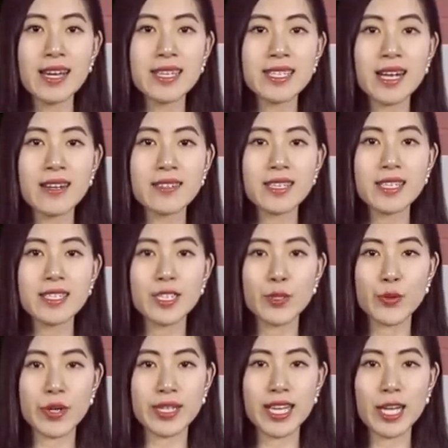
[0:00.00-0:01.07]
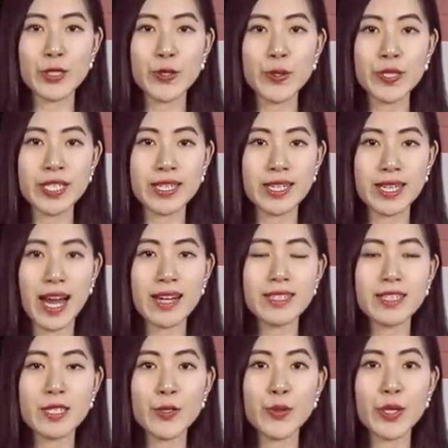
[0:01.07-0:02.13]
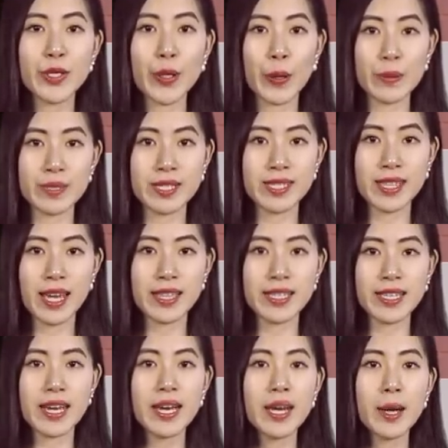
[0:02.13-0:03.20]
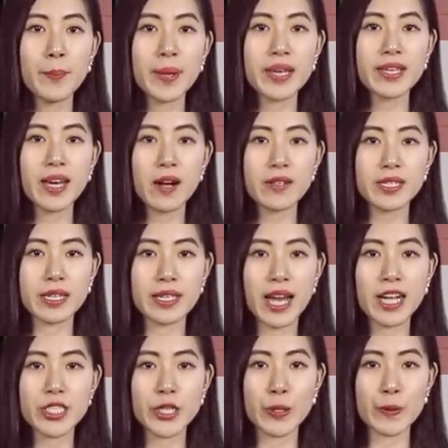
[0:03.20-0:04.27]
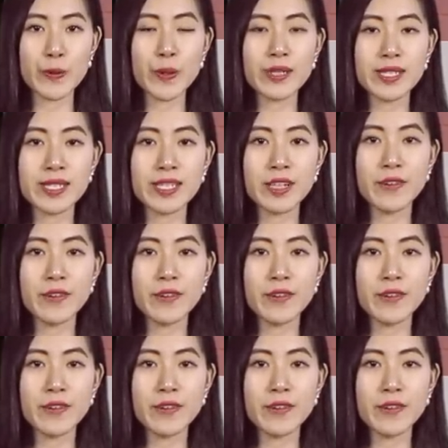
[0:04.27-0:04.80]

向经济学家出身的她咨询投资建议，并邀请她乘坐私